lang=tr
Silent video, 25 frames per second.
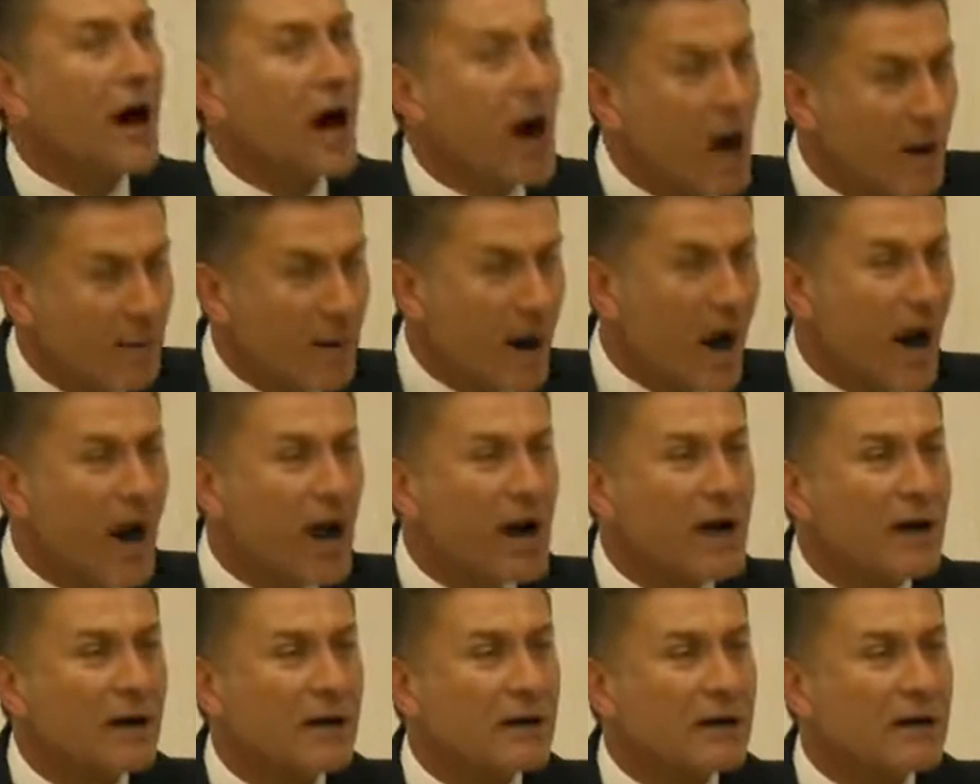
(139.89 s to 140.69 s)

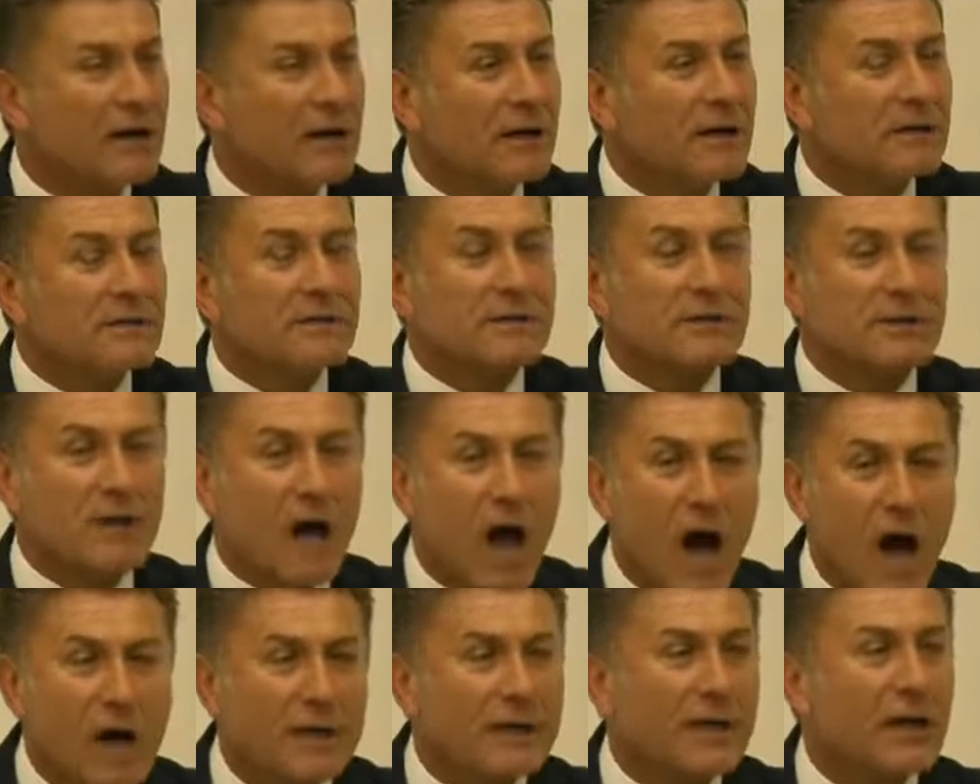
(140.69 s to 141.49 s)
Ama
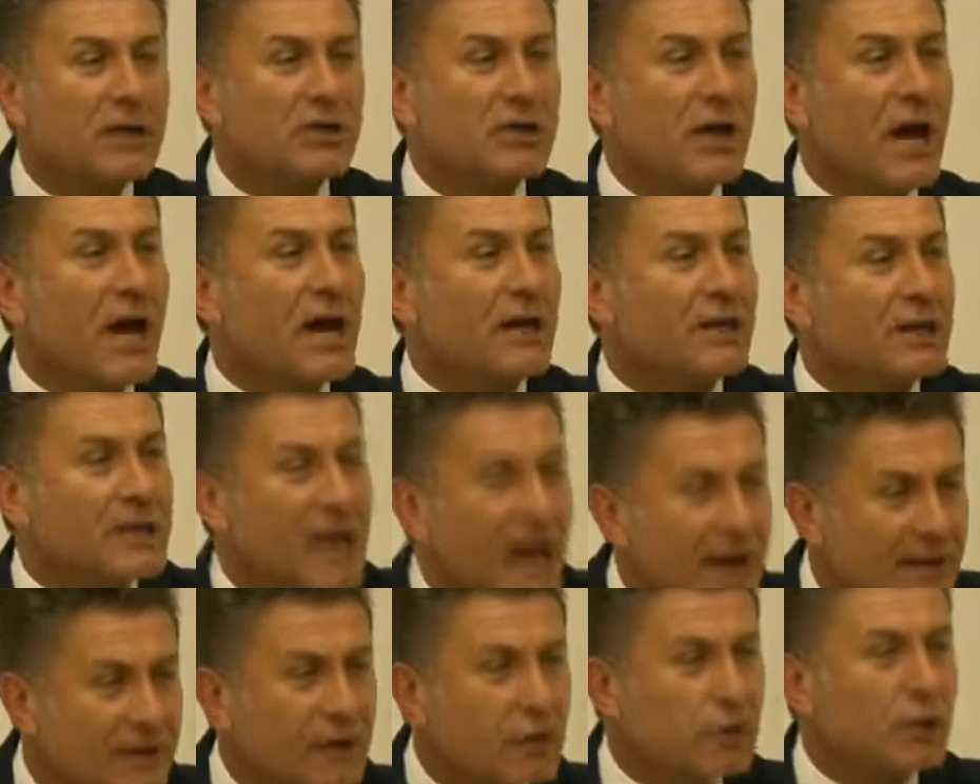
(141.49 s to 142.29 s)
sadece
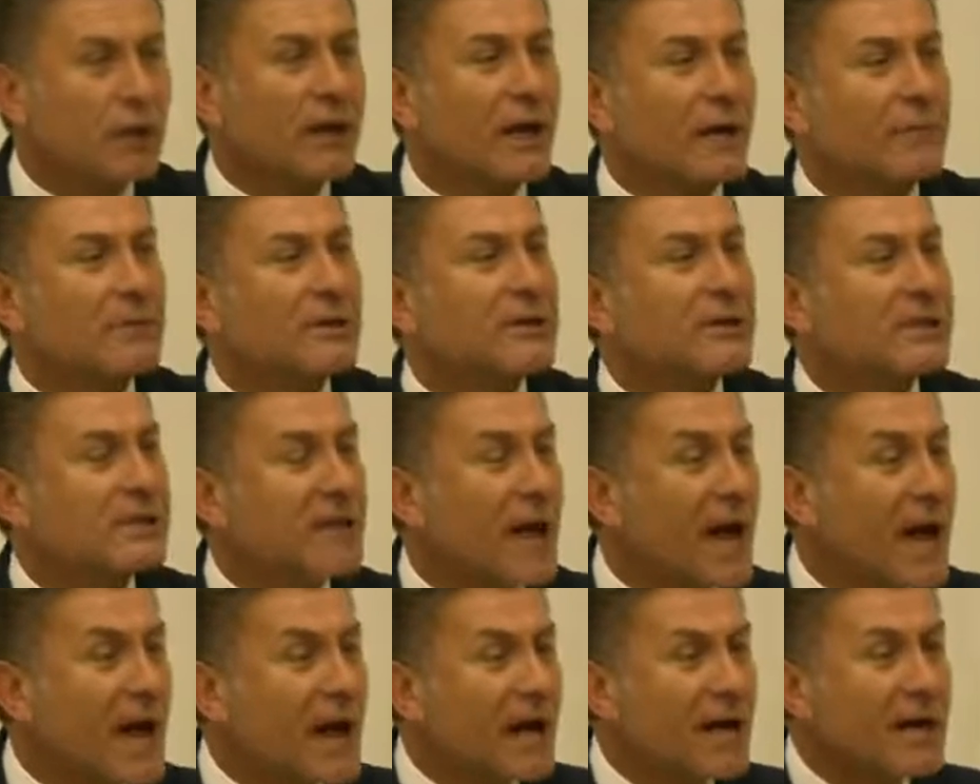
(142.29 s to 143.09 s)
kendi
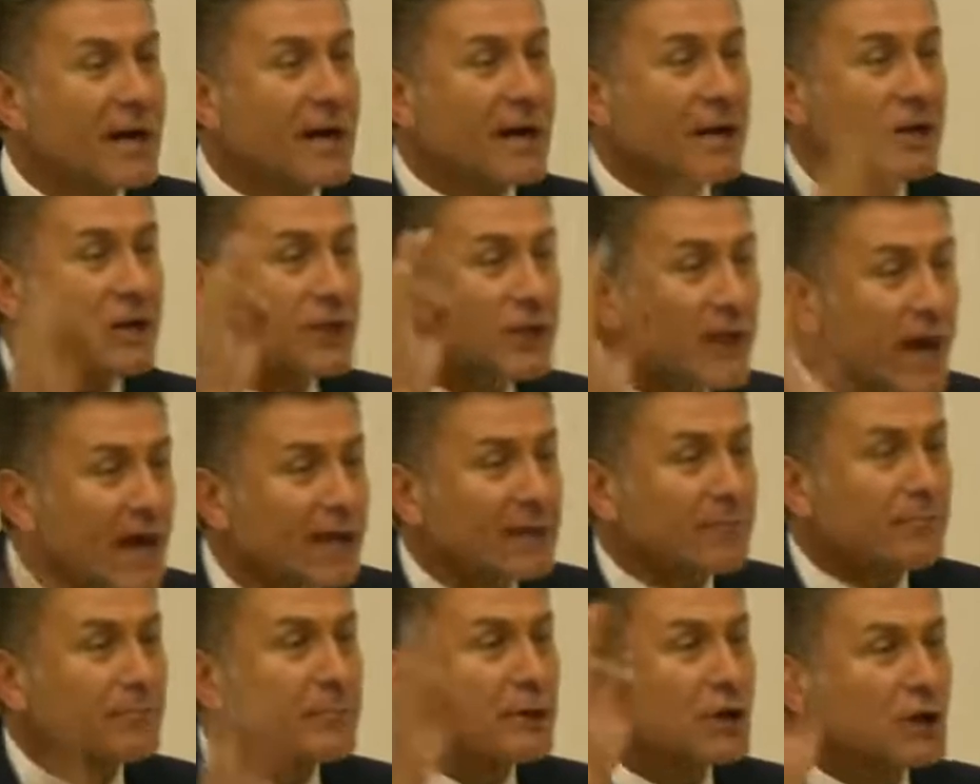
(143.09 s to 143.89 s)
döneminizde
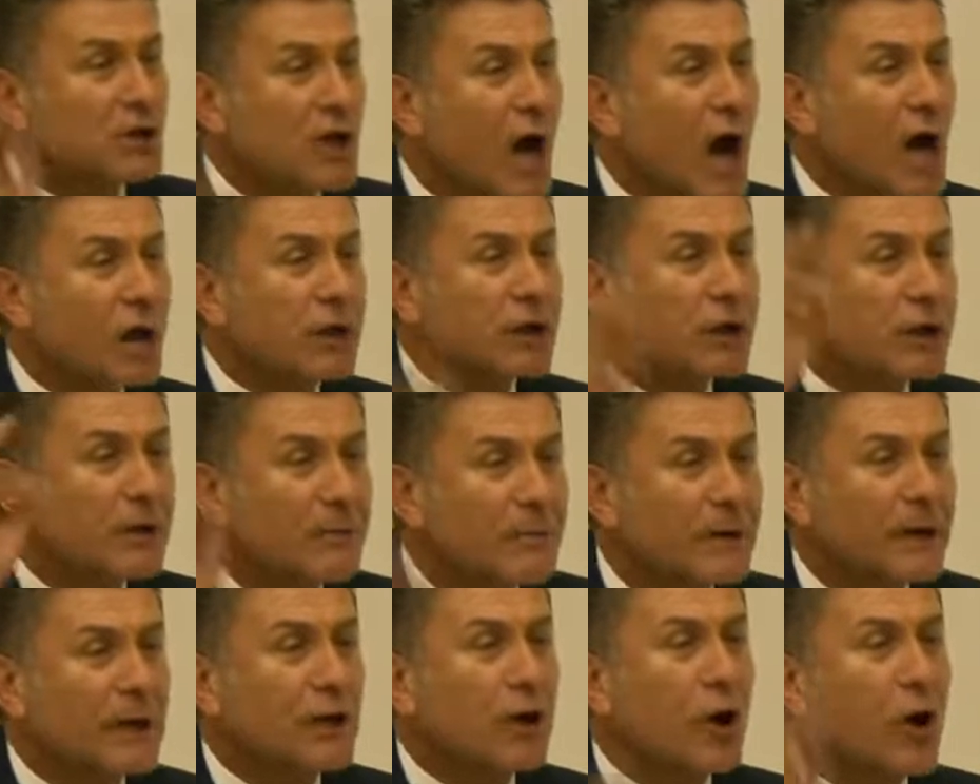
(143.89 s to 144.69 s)

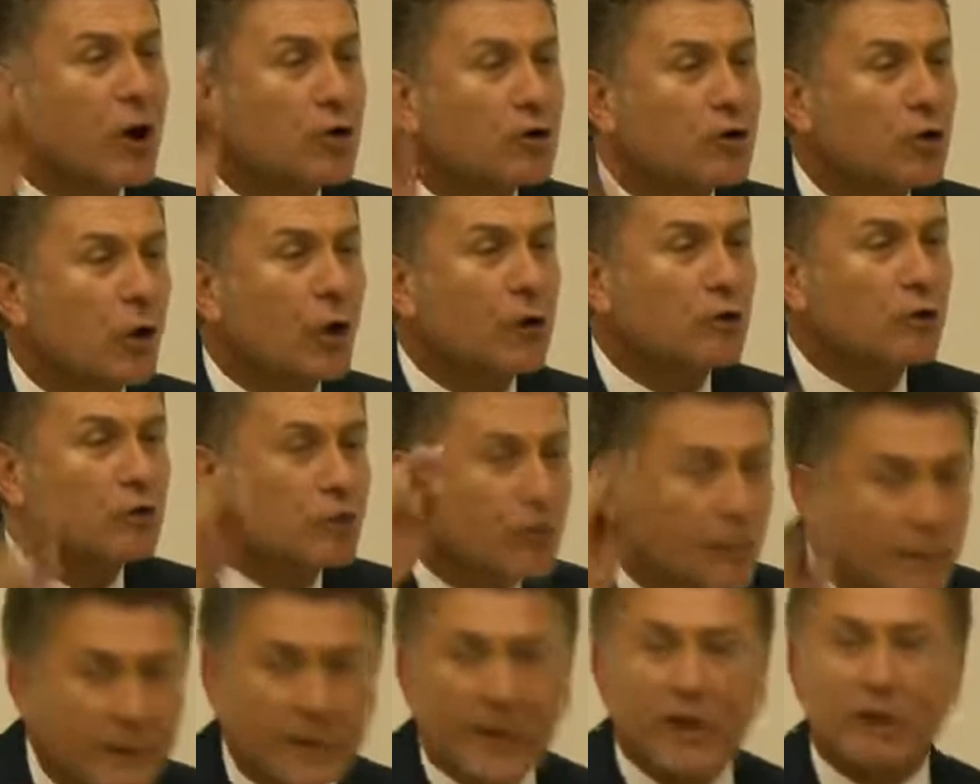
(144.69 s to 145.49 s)
76 milyon ton
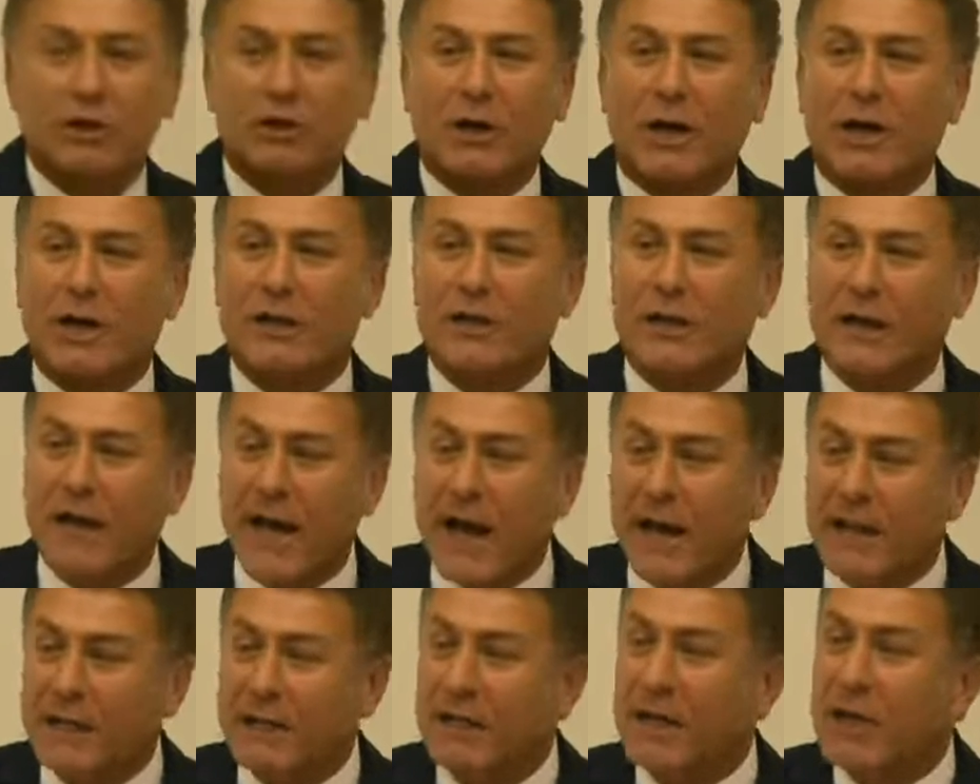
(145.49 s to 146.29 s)
gübre ithal
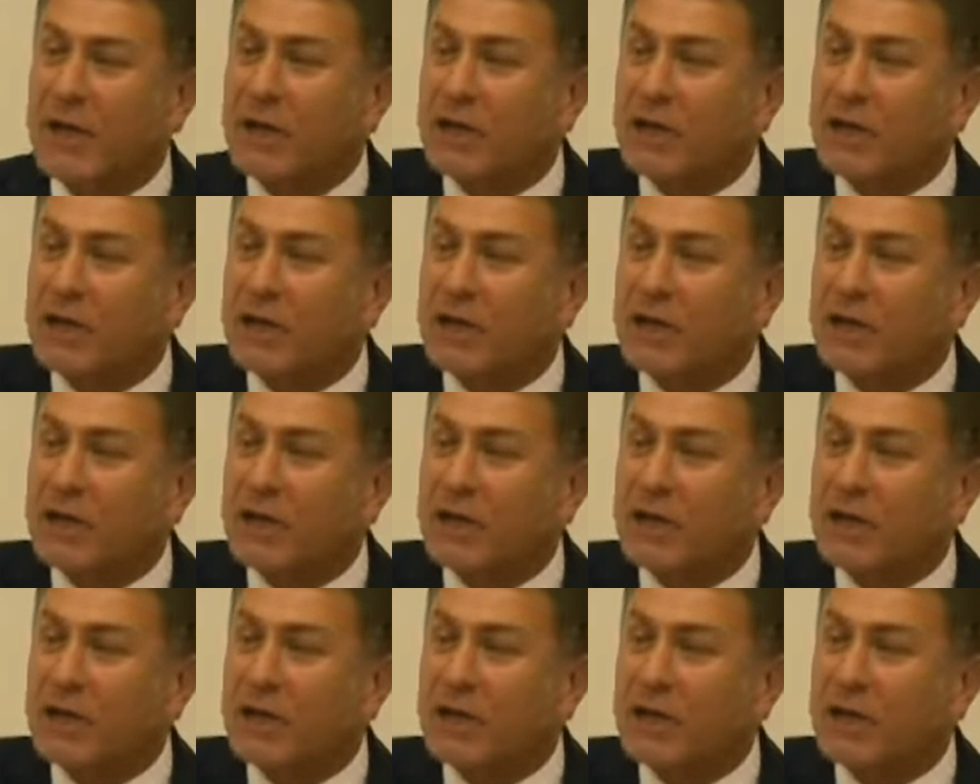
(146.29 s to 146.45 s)
ederek